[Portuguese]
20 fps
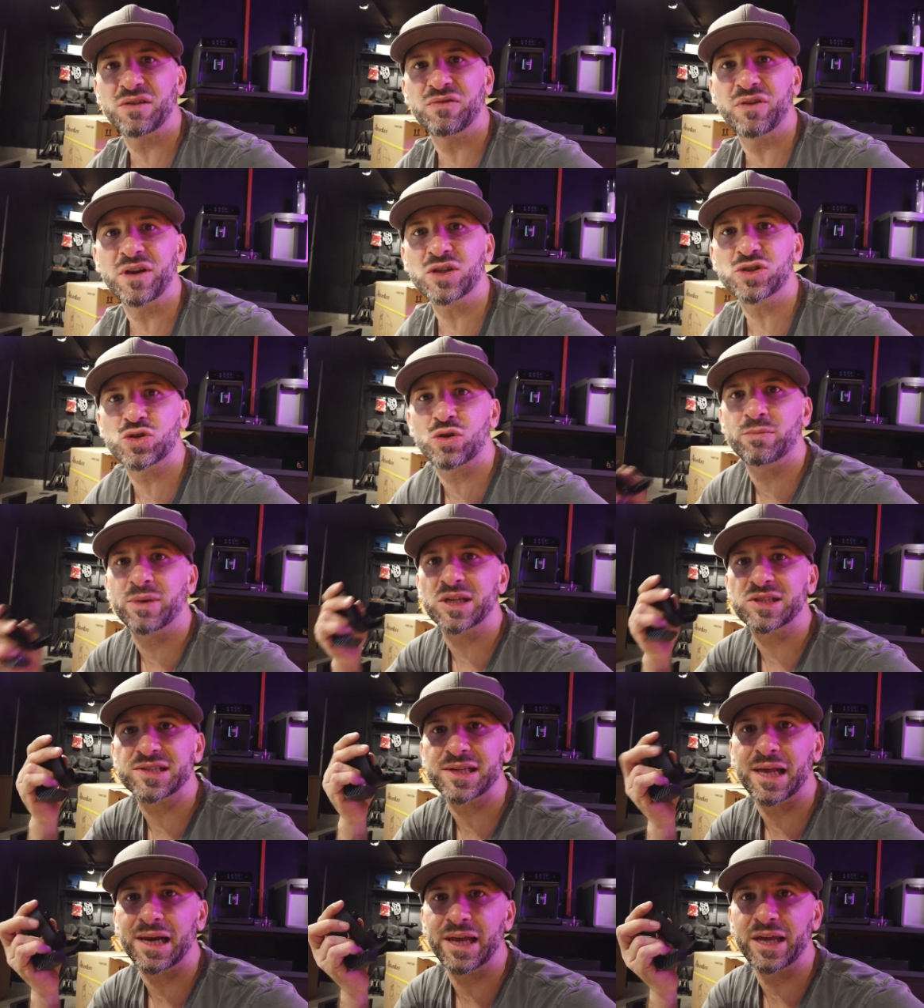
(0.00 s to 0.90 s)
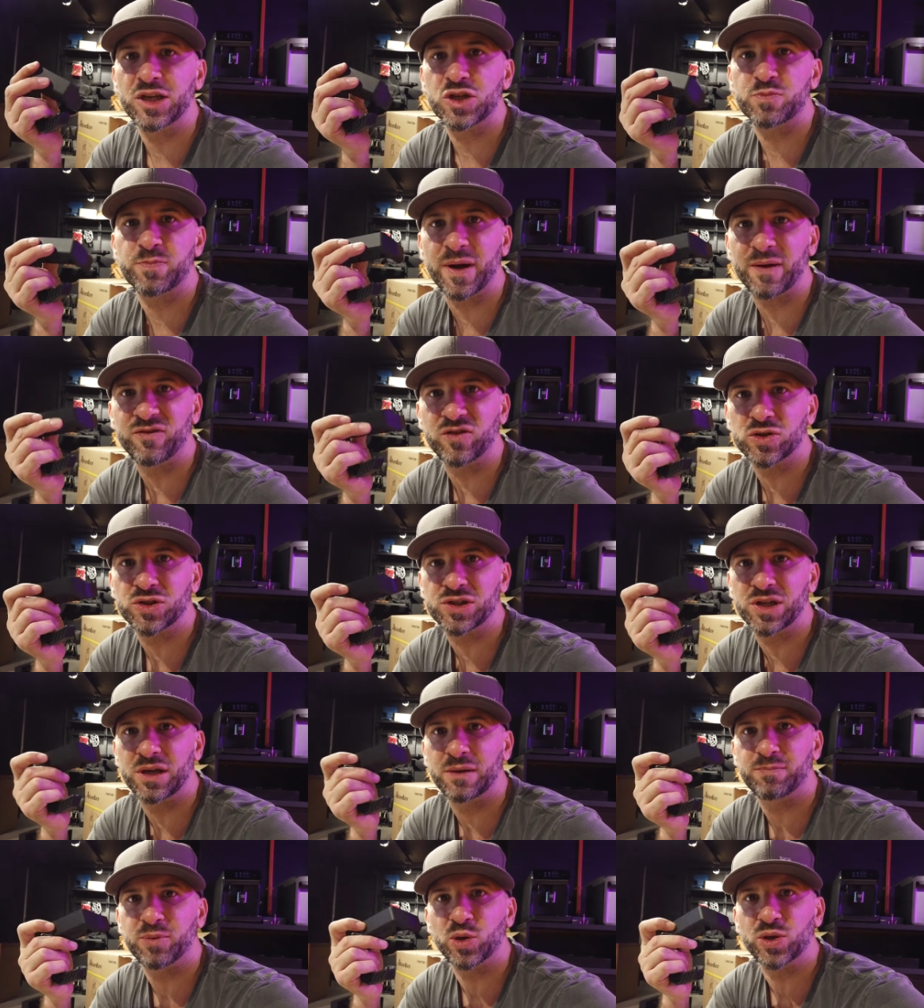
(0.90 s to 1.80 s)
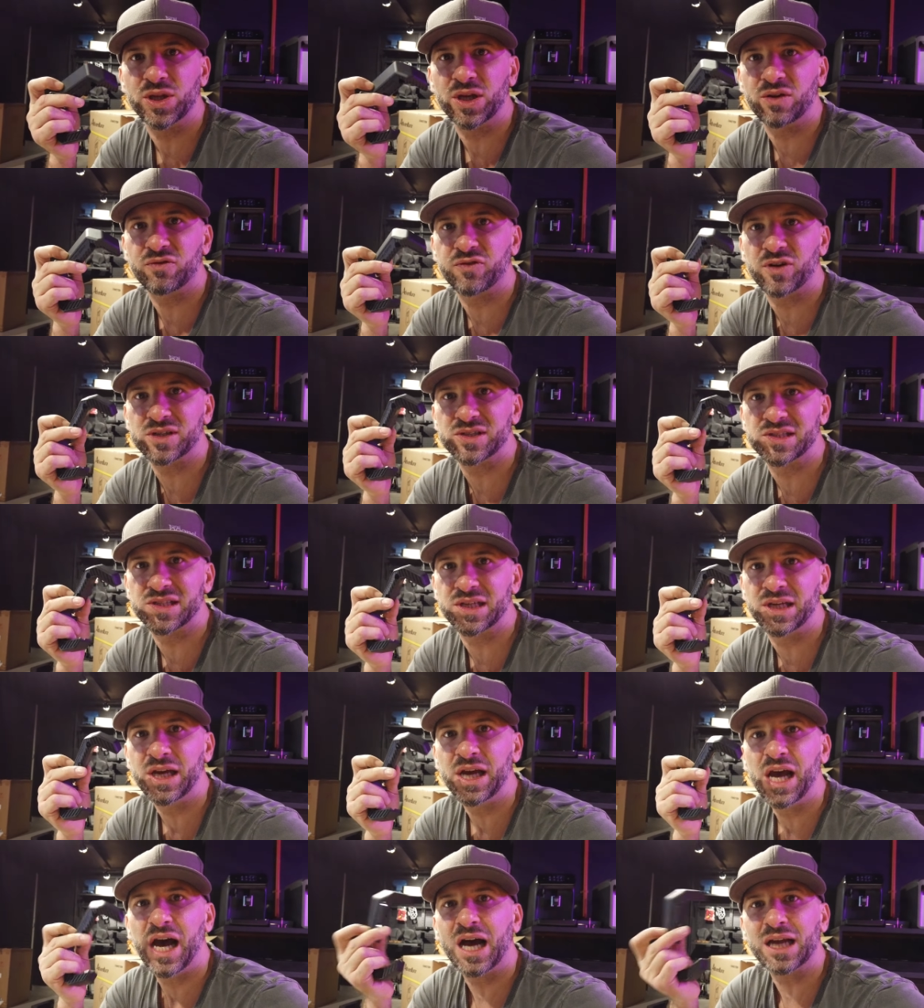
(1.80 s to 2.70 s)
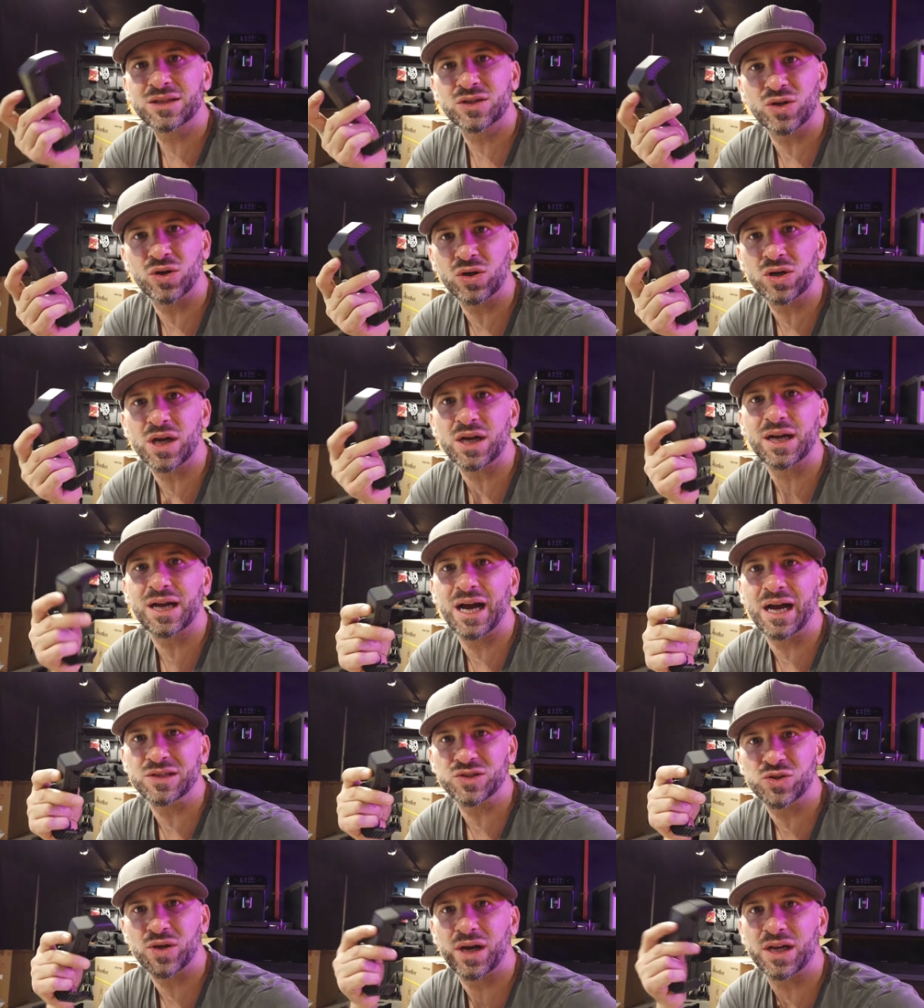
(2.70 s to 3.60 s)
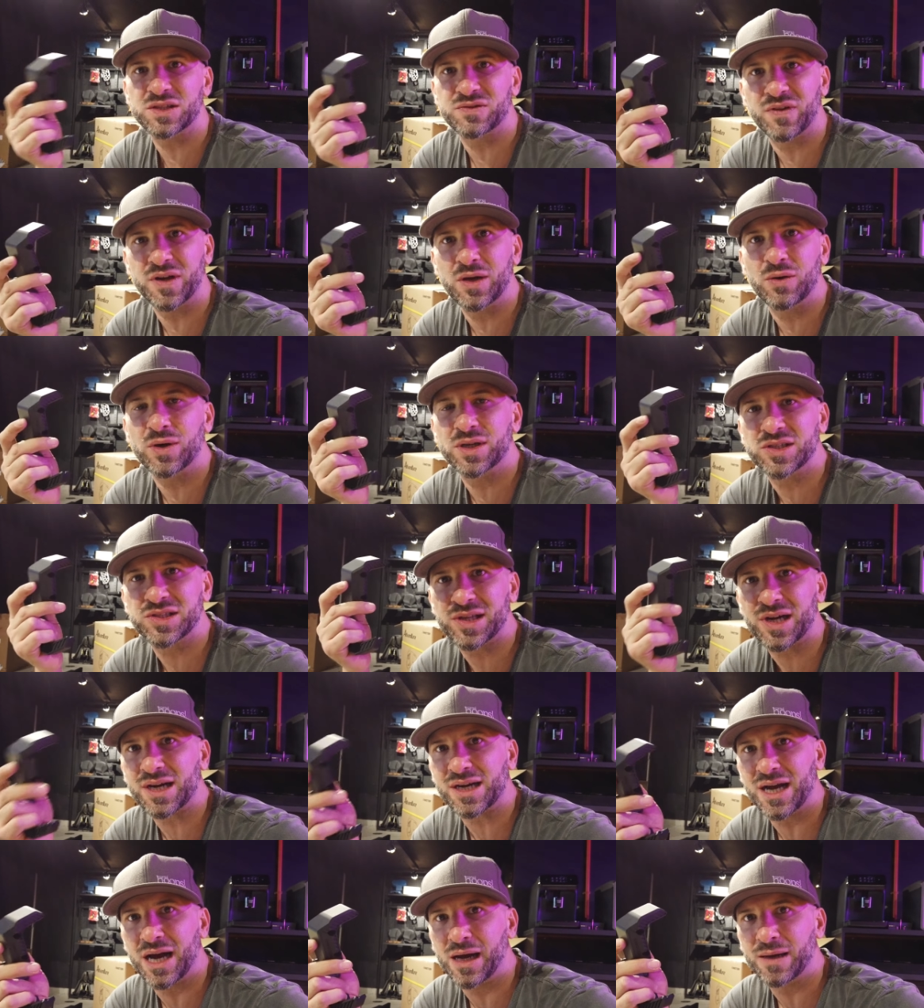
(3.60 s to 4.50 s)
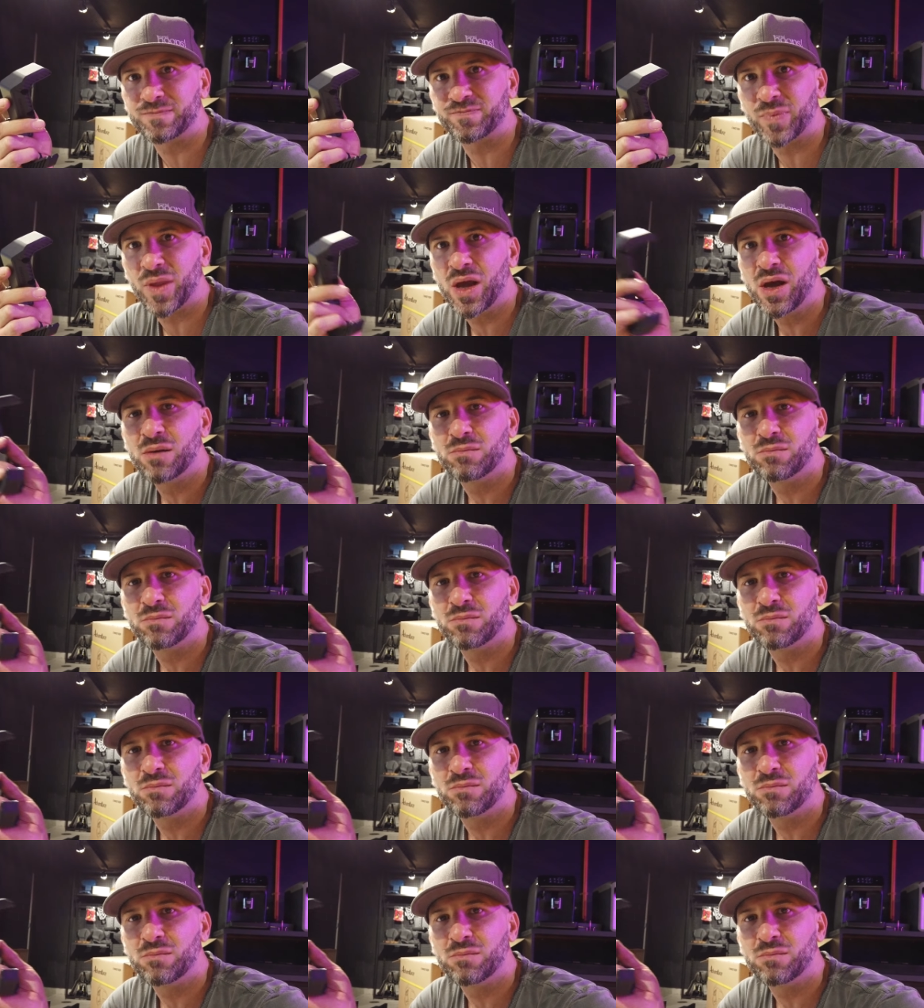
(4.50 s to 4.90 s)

que vêm sobressalente para você poder fazer a troca caso elas venham a estragar.